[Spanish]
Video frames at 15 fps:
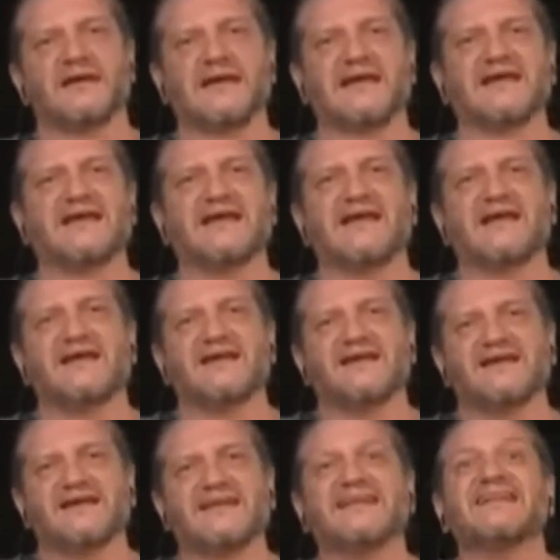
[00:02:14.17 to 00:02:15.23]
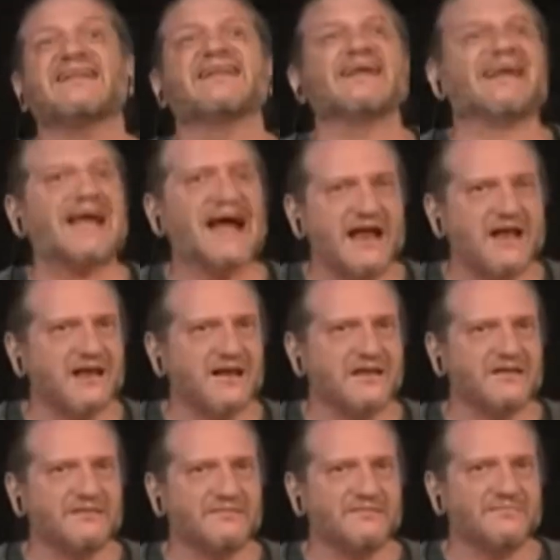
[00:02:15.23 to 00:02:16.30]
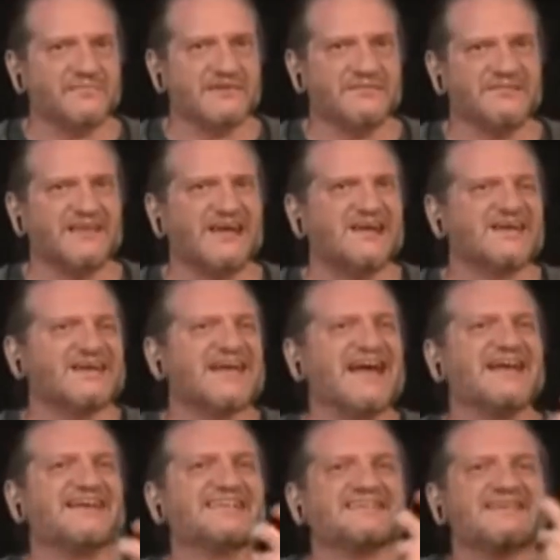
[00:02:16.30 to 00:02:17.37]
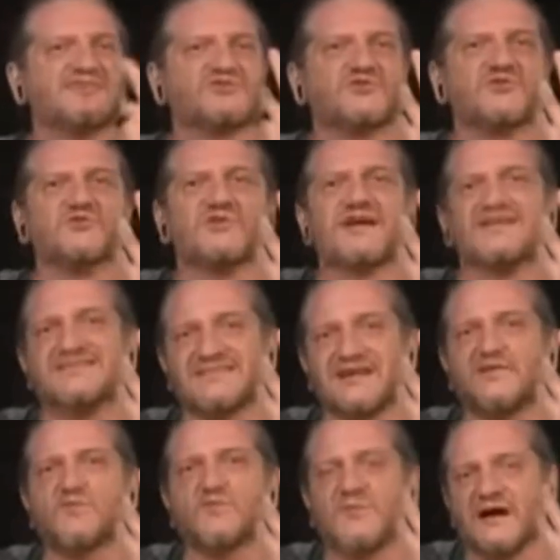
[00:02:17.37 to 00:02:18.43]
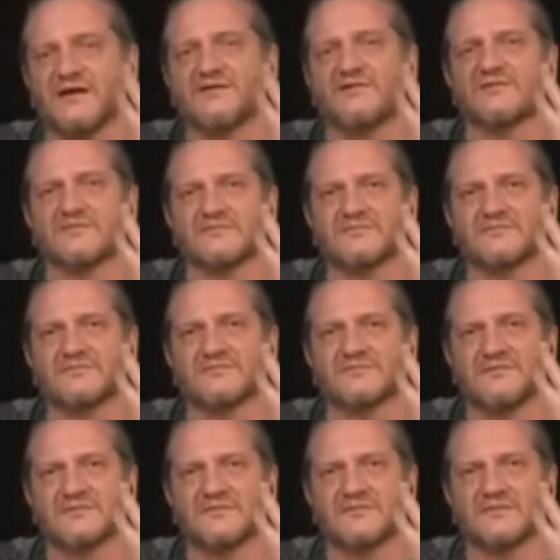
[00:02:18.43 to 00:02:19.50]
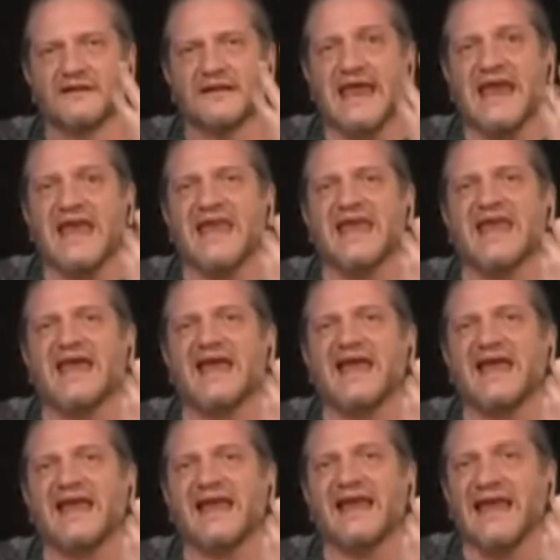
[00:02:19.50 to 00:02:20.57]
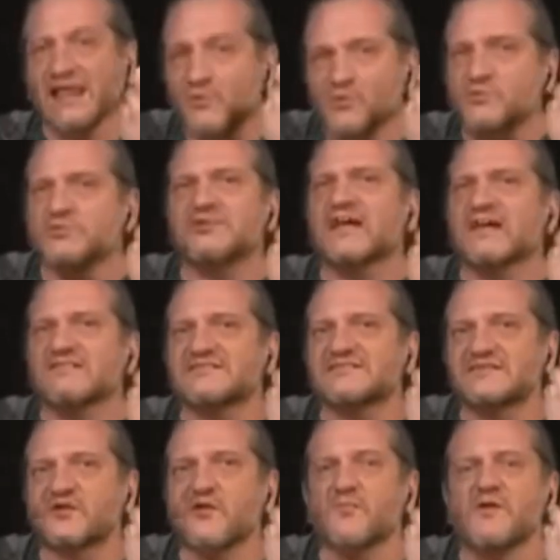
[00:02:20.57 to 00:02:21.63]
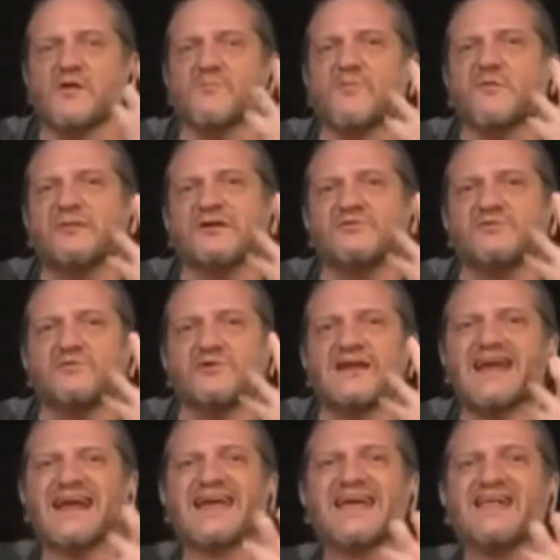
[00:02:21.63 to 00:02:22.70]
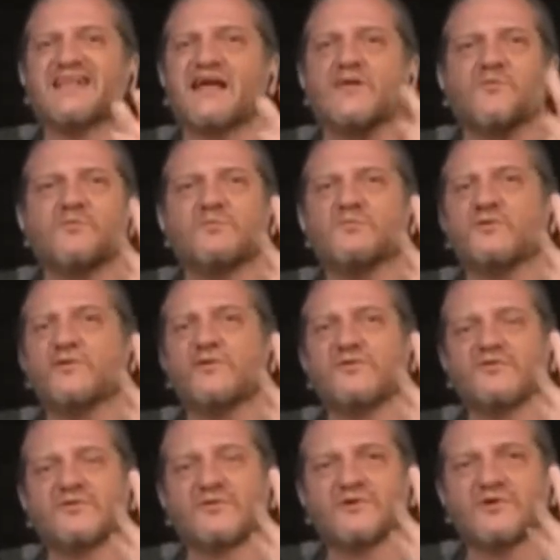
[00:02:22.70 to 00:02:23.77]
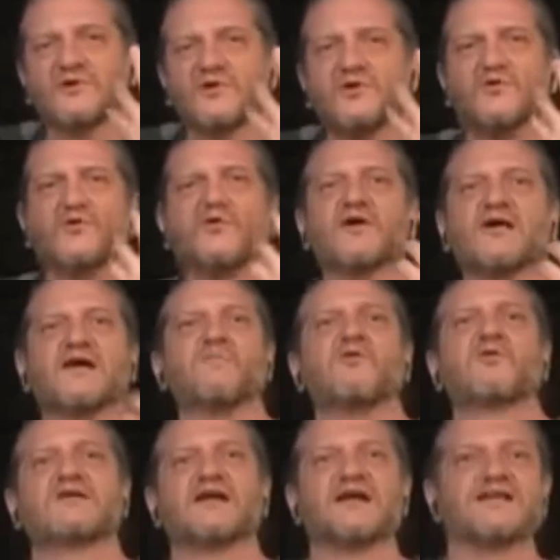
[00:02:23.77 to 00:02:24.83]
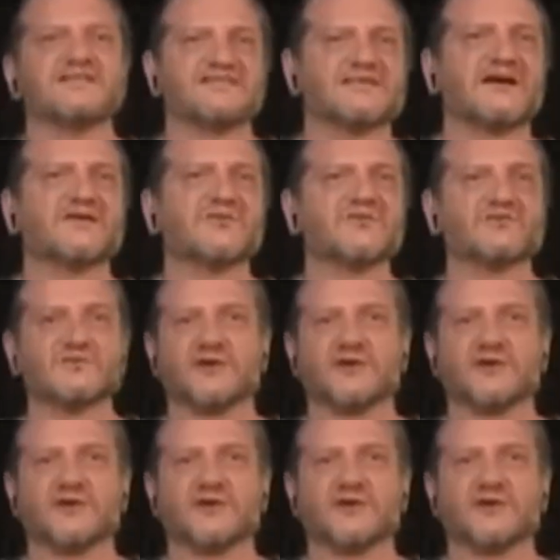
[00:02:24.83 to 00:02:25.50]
en el ideal de realización del ser humano en la adultez, como el momento en el que de algún modo logramos realizarnos.